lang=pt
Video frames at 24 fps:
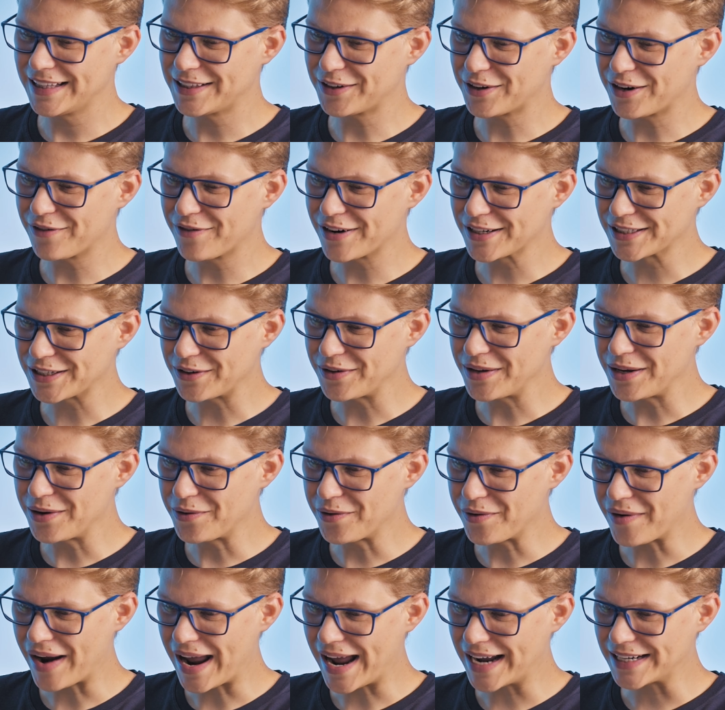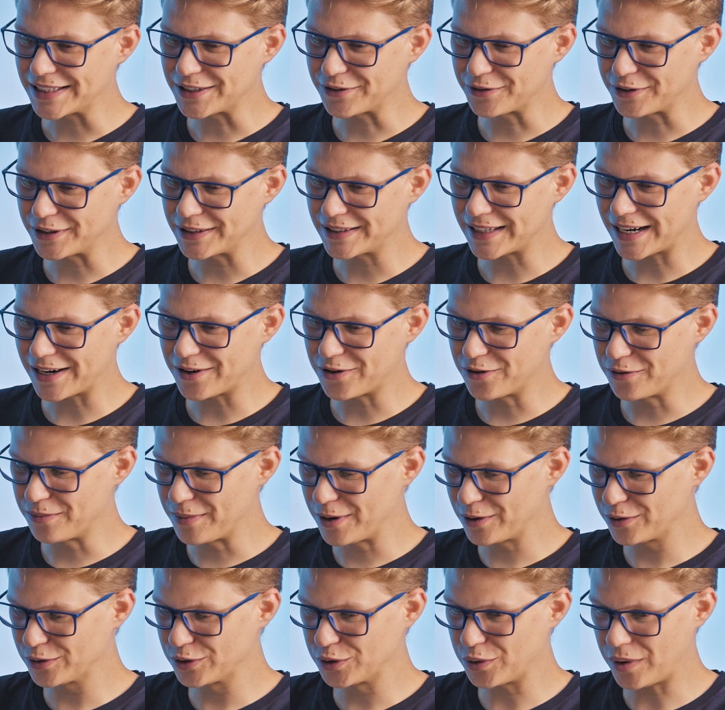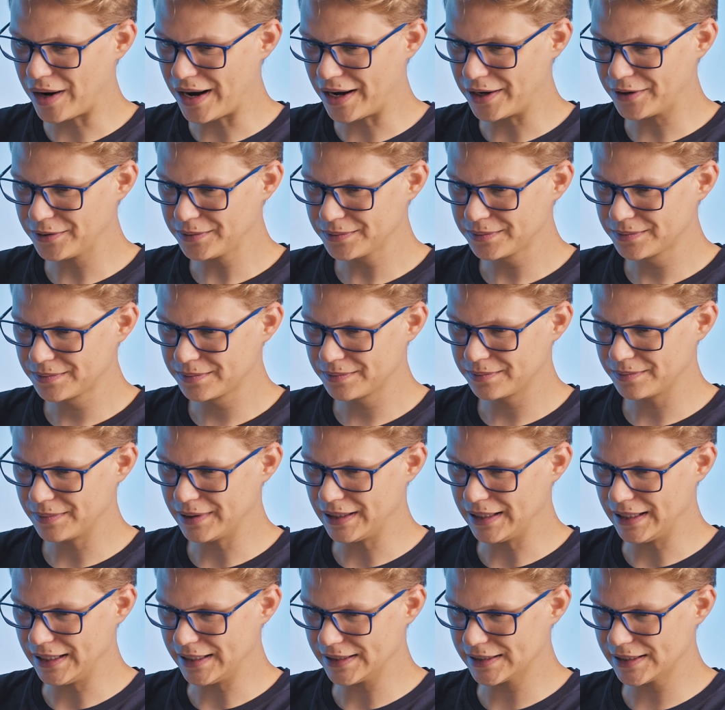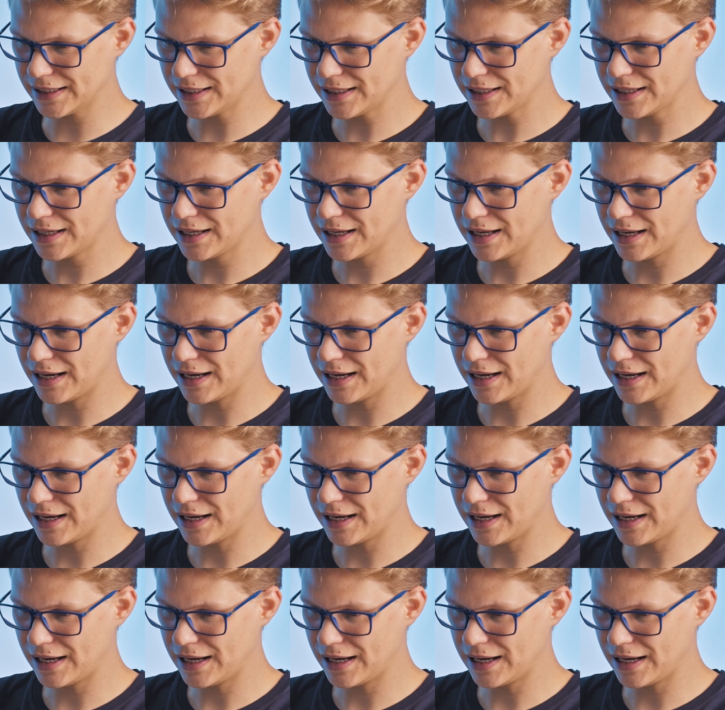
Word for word: Então, na versão em React, eu vou entrar com o meu usuário, beleza?